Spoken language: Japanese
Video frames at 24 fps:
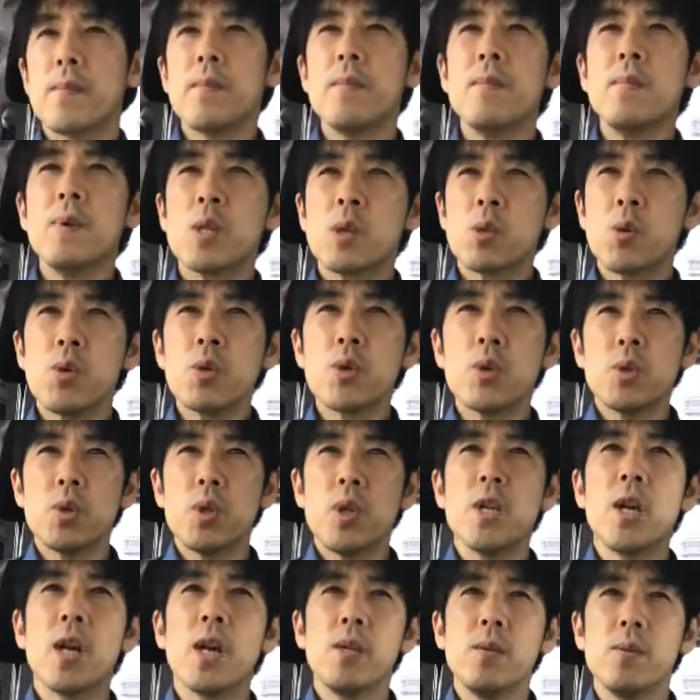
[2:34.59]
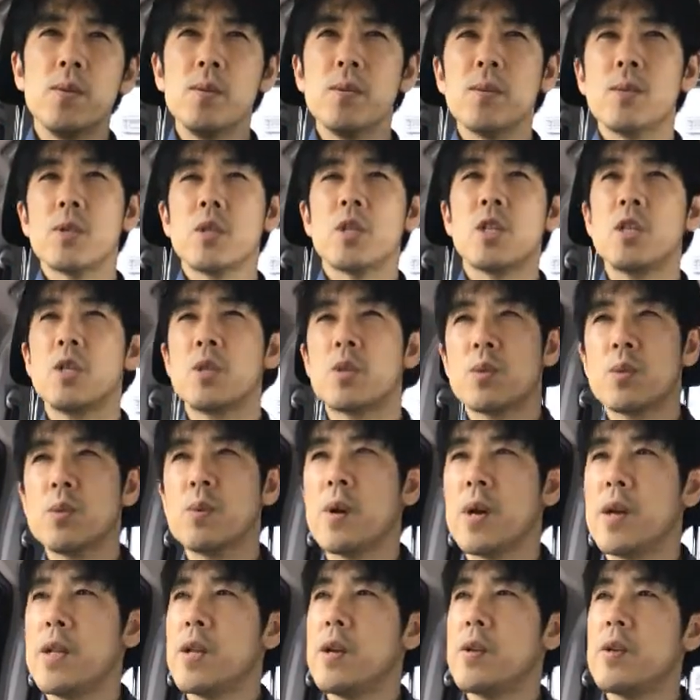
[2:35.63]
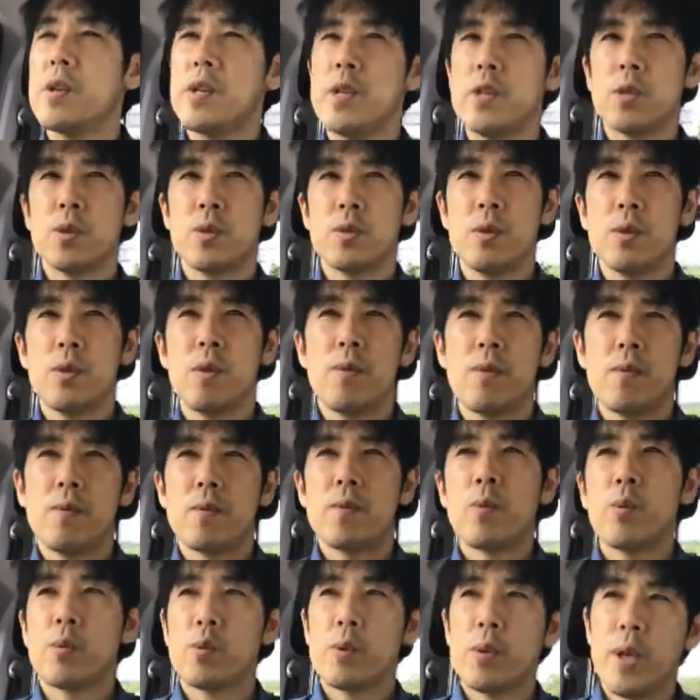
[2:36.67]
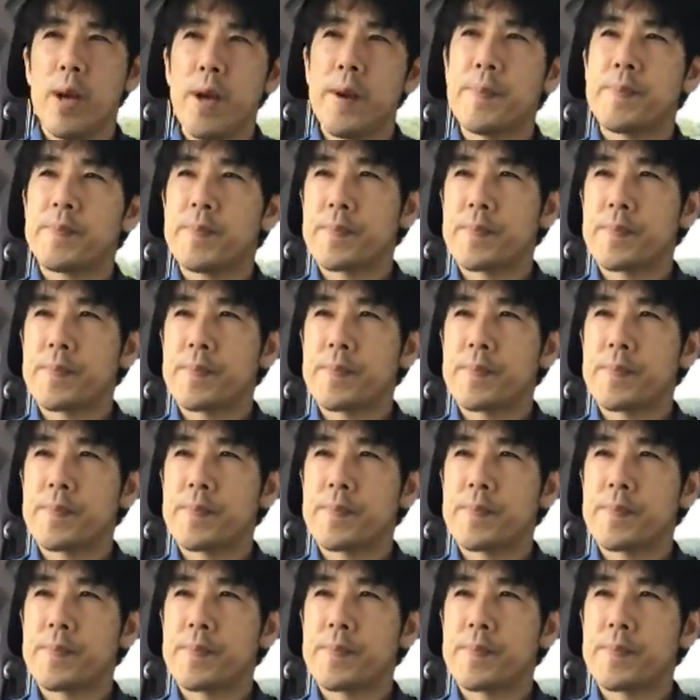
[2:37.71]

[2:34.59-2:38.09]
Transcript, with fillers: まあ、糖質以外の脂質をエネルギーにするということで